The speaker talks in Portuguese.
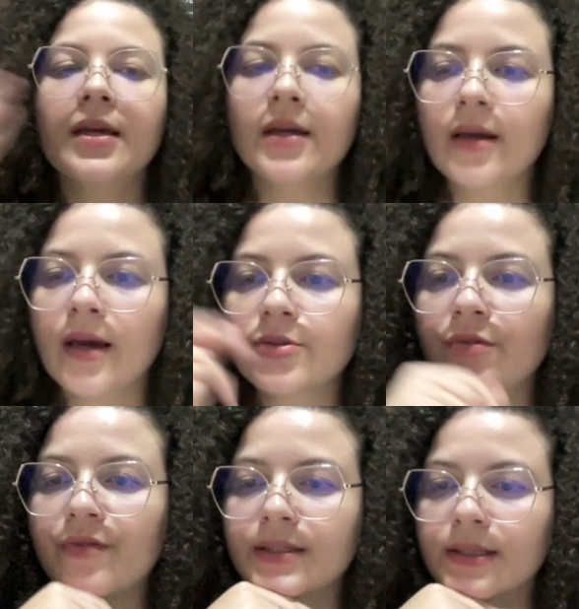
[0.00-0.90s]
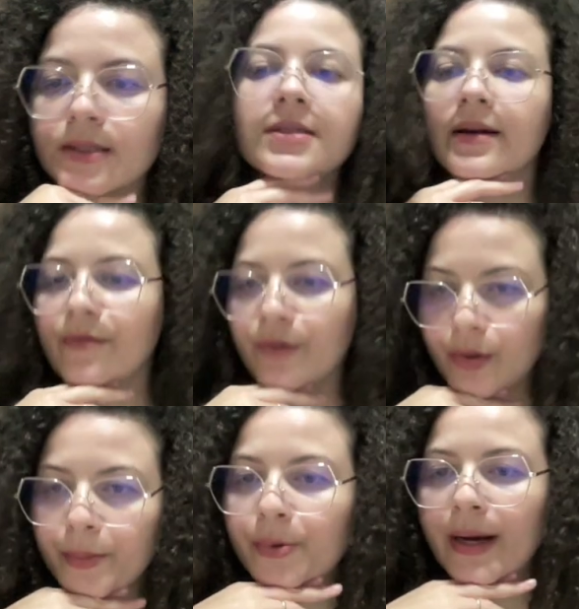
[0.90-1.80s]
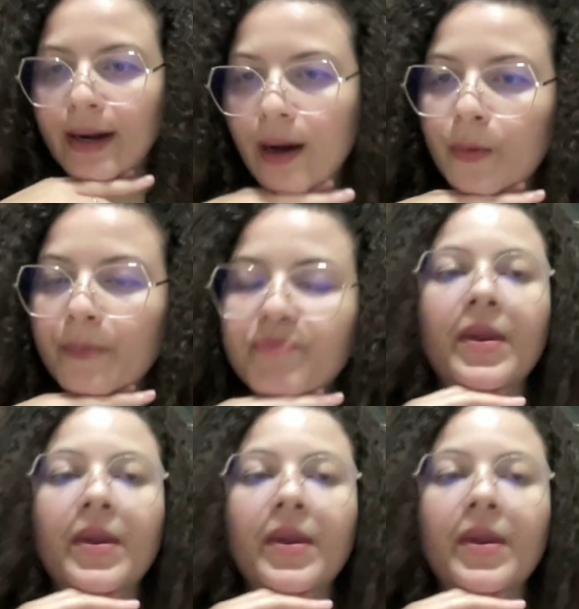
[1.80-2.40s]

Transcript: e resolvesse se inscrever no meu canal.